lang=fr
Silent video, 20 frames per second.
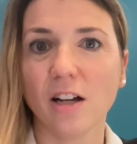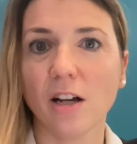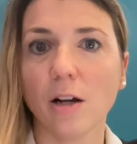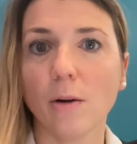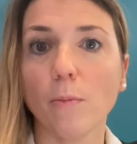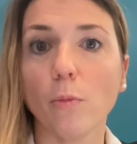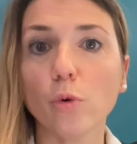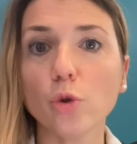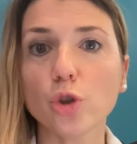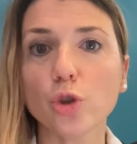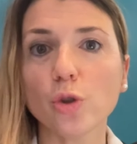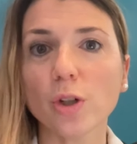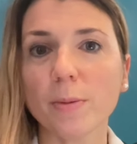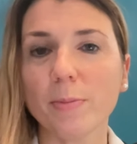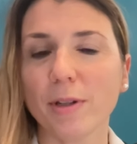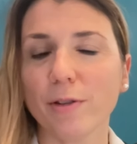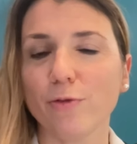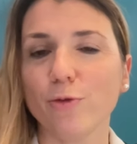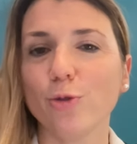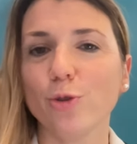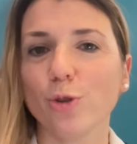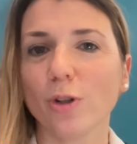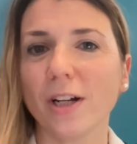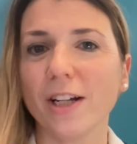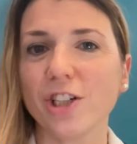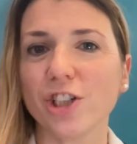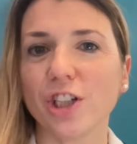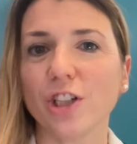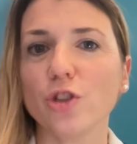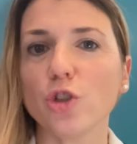Bonjour et bienvenue sur la
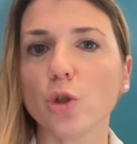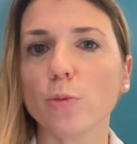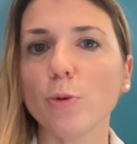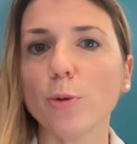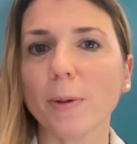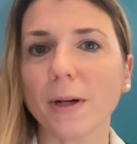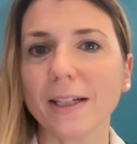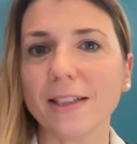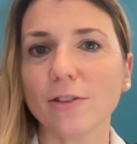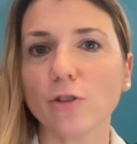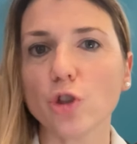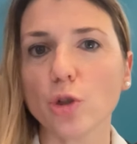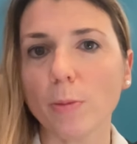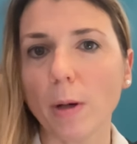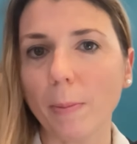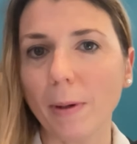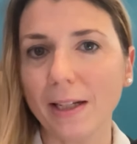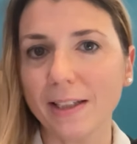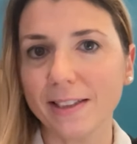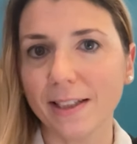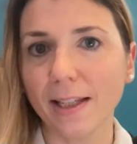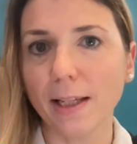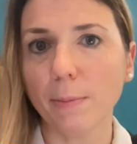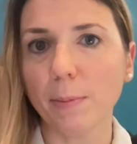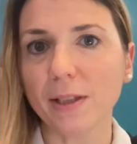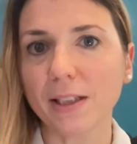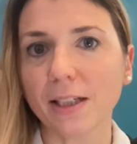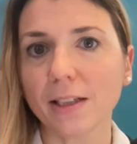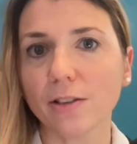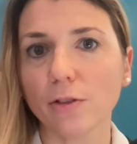chaîne, je me présente, je m'appelle Célia
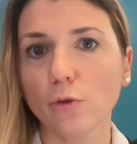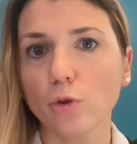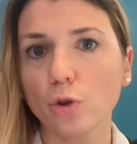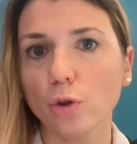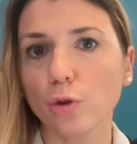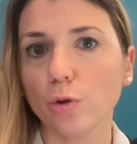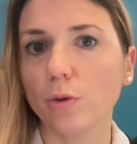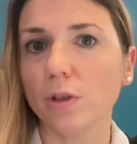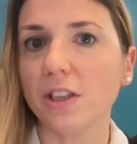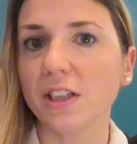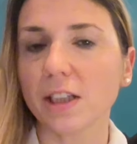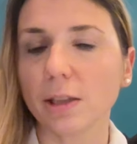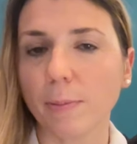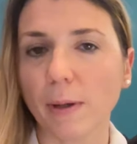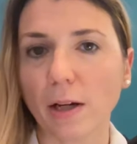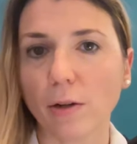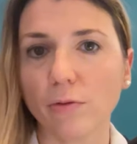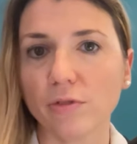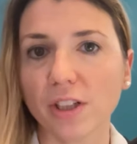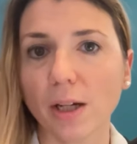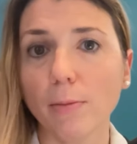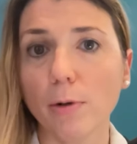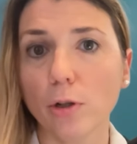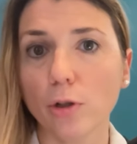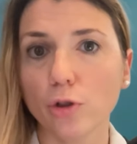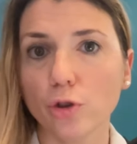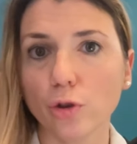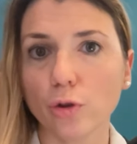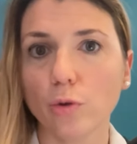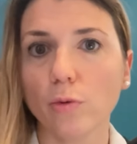Pétrisson, je suis expert comptable,
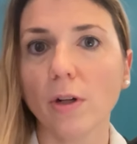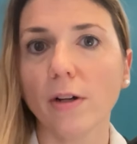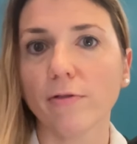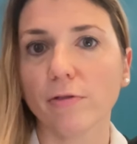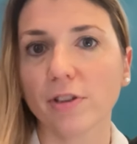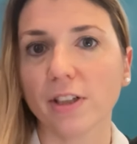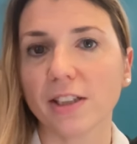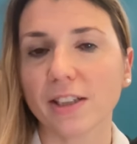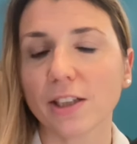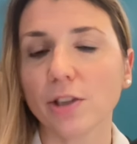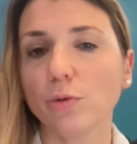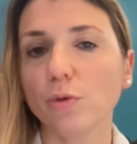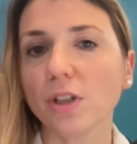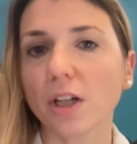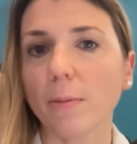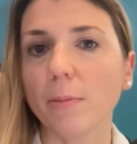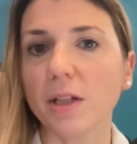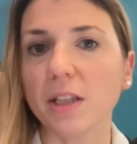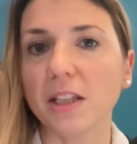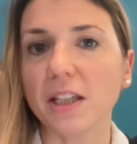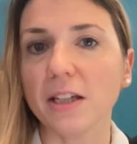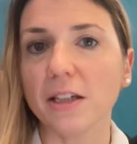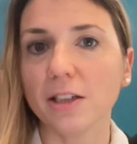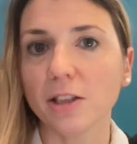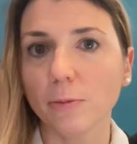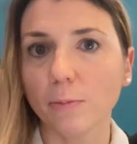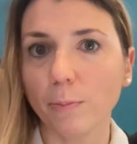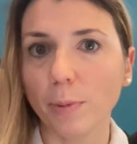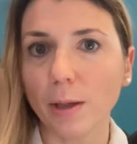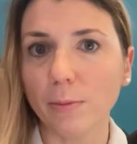je suis la fondatrice du cabinet
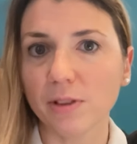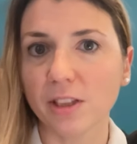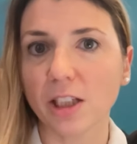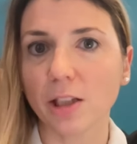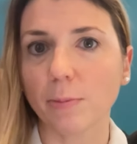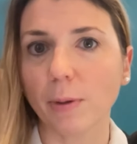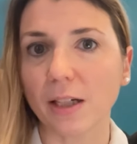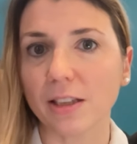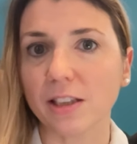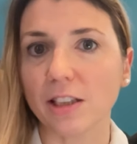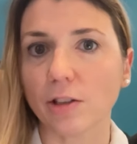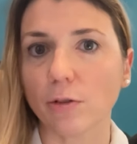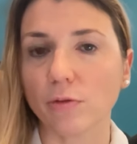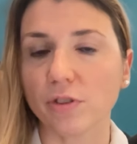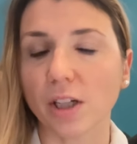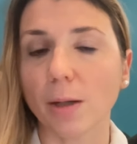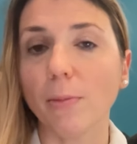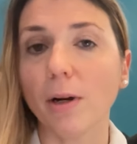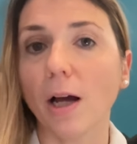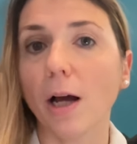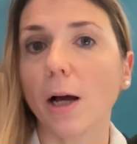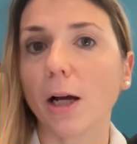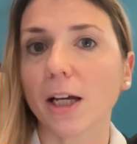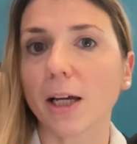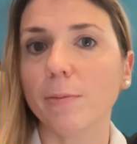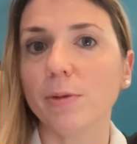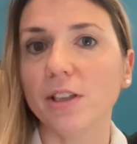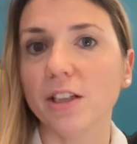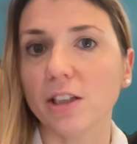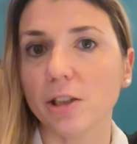PMC Expertise Comptable, un
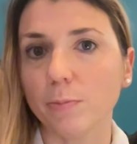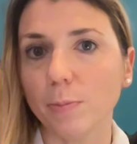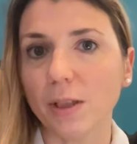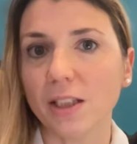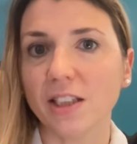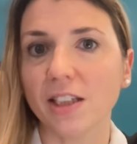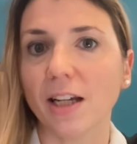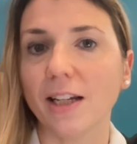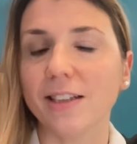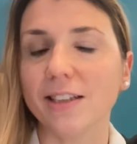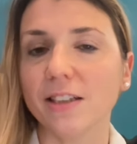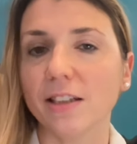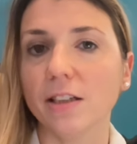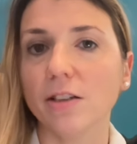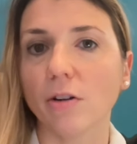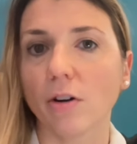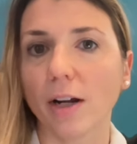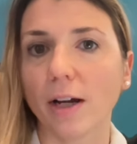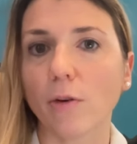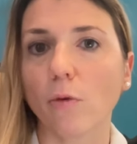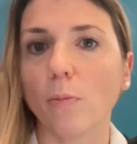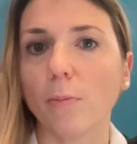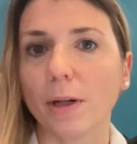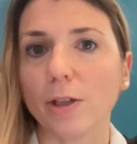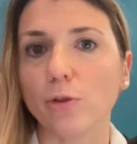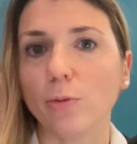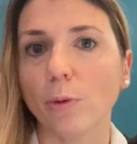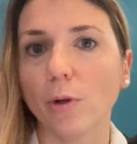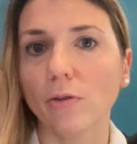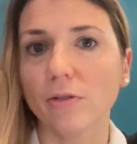cabinet spécialisé dans
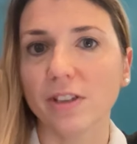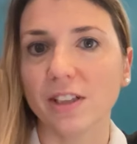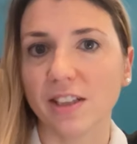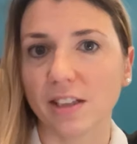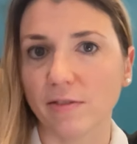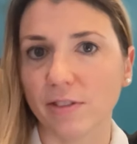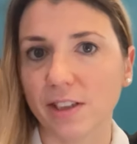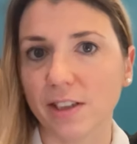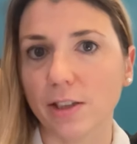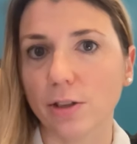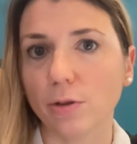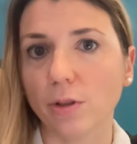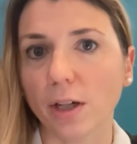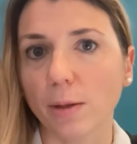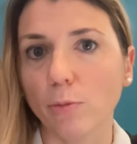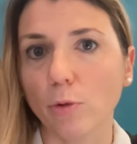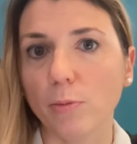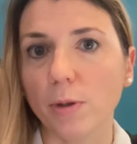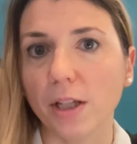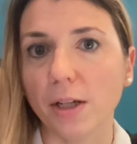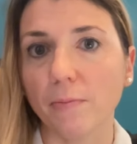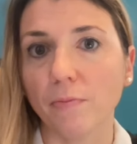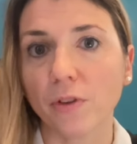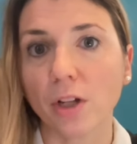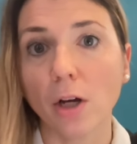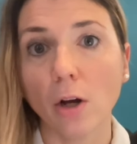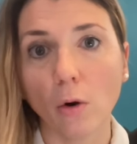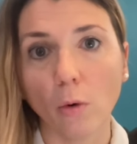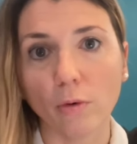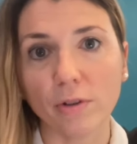l'accompagnement des investisseurs immobiliers.
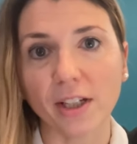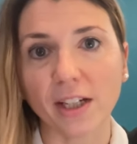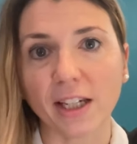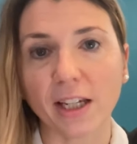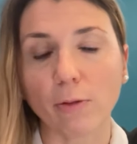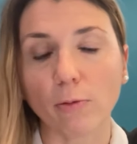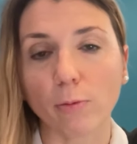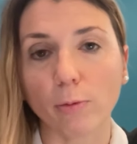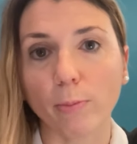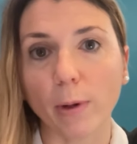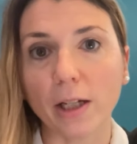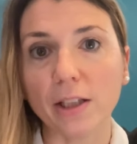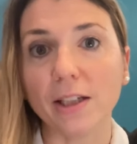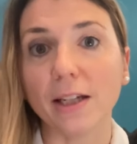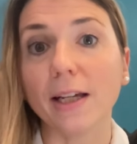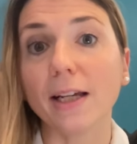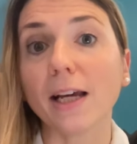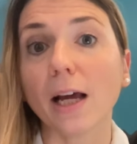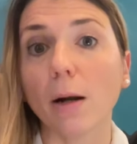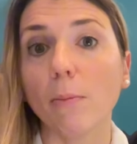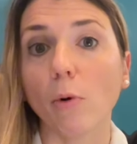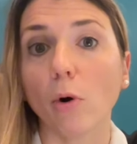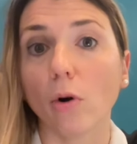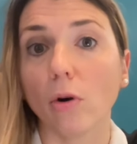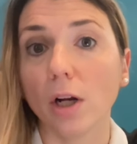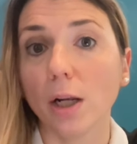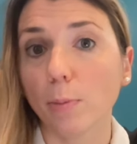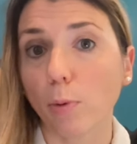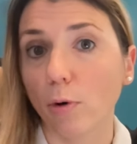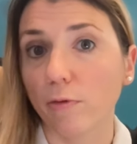On accompagne également
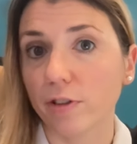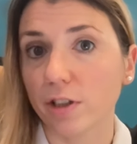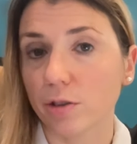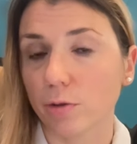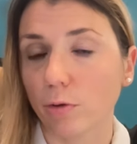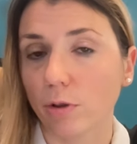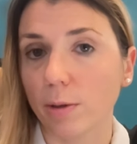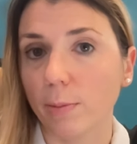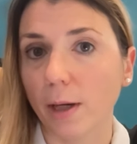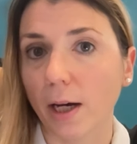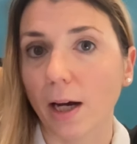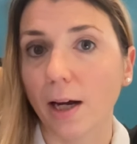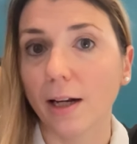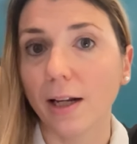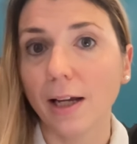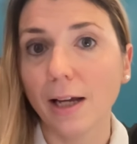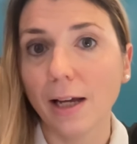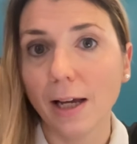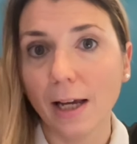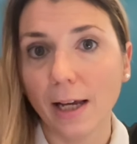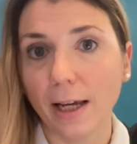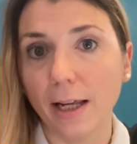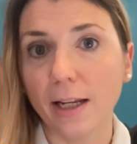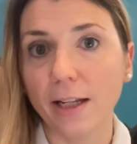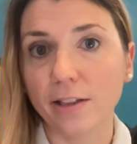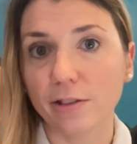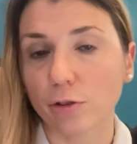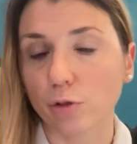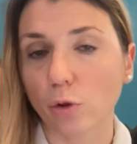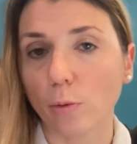les professions libérales et
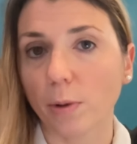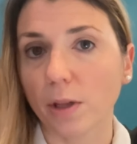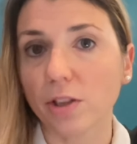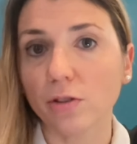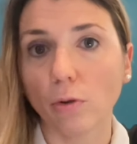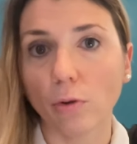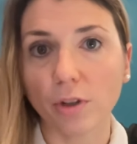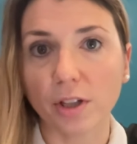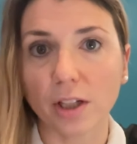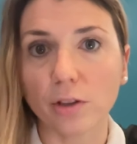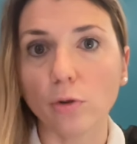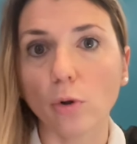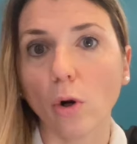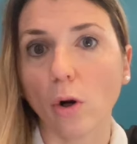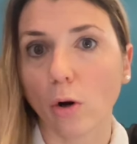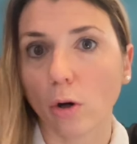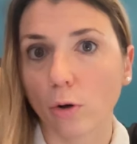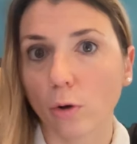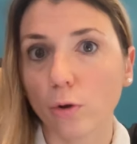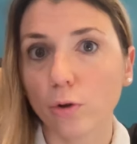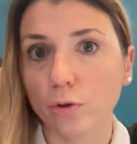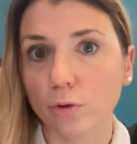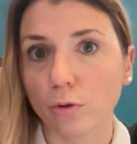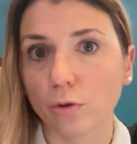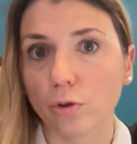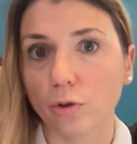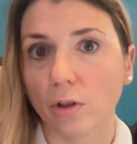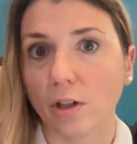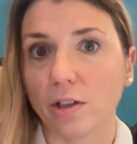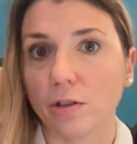les entreprises dans le cadre de leur
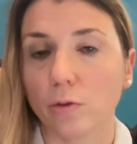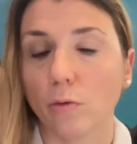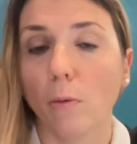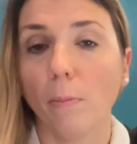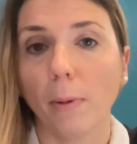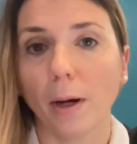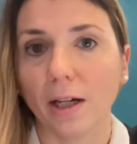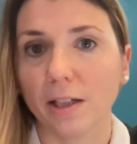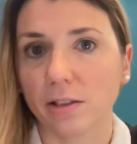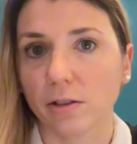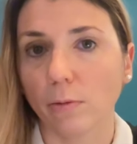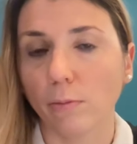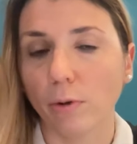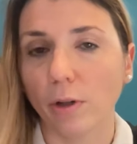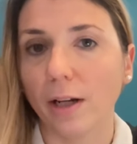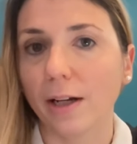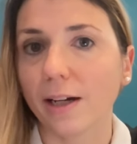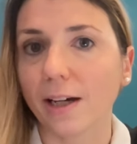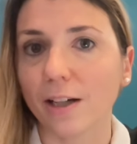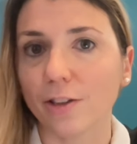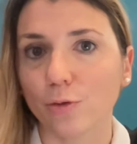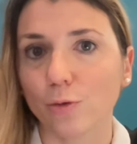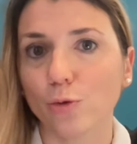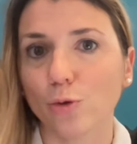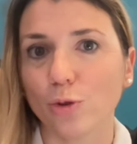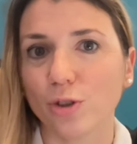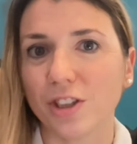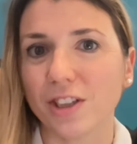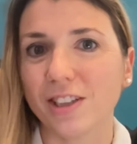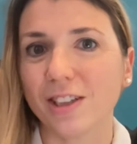restructuration, par exemple la création de
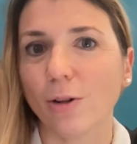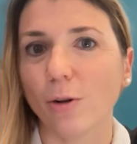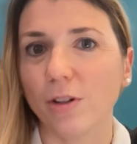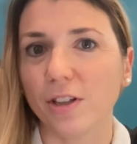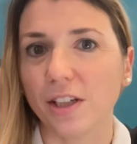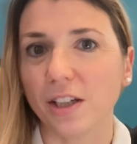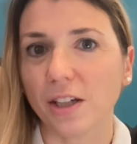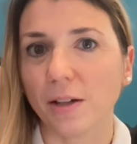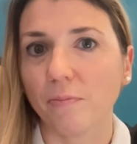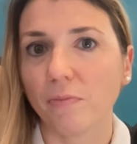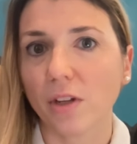sociétés holding.